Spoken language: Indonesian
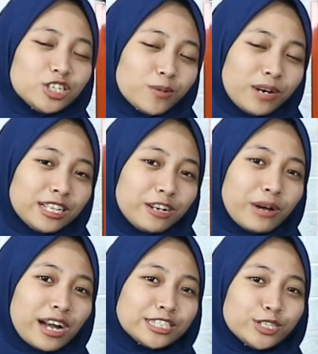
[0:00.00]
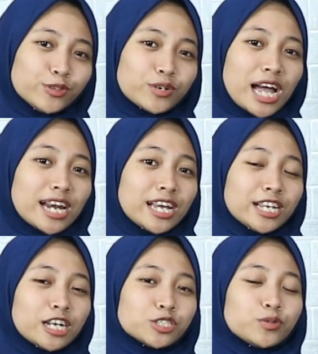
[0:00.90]
saya ucapkan terima kasih untuk kalian
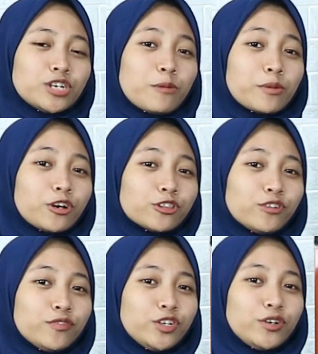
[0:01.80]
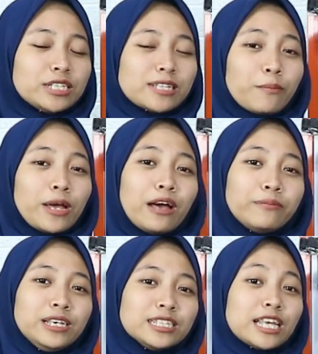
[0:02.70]
yang sudah menonton video ini sampai
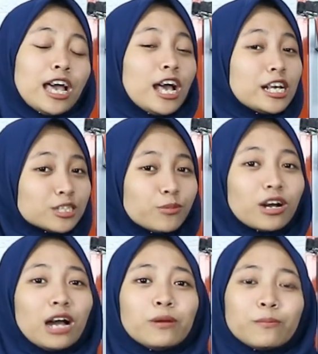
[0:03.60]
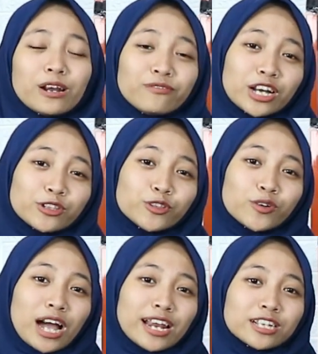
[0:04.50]
habis. Semoga bermanfaat
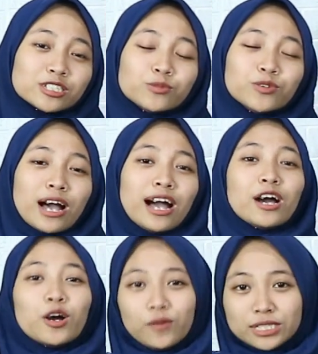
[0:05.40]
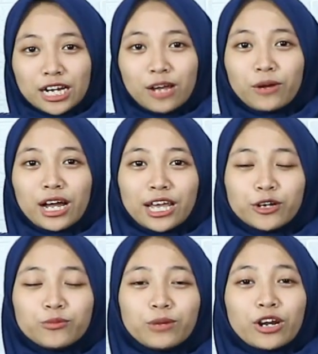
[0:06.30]
untuk kalian semua.
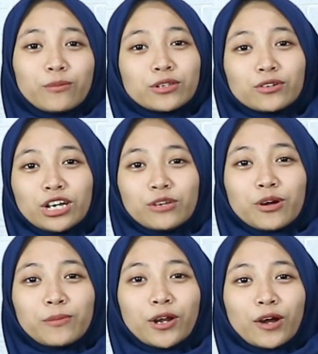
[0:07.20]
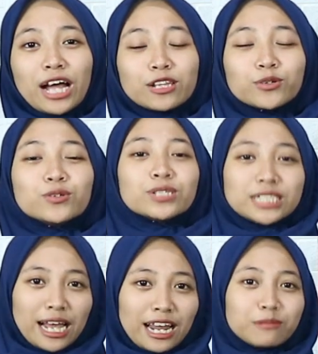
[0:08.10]
Wassalamualaikum warahmatullahi wabarakatuh.
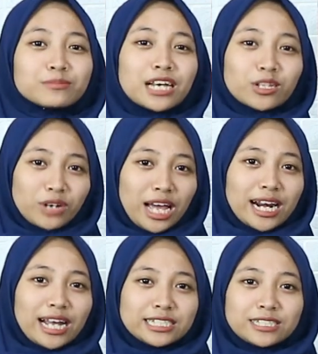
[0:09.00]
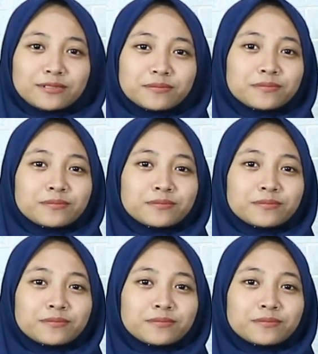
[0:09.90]
Salam satu laras.